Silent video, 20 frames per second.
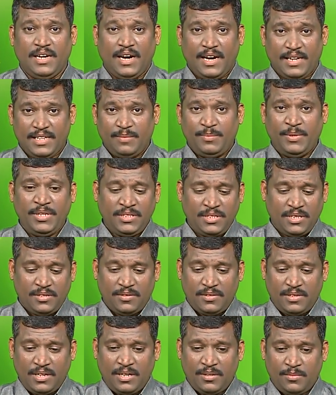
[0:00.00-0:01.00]
அதை எப்படி
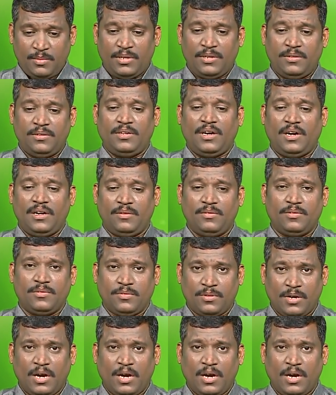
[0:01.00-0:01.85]
செய்யணும்னா ஒரு நாள் ஒரு ஒரு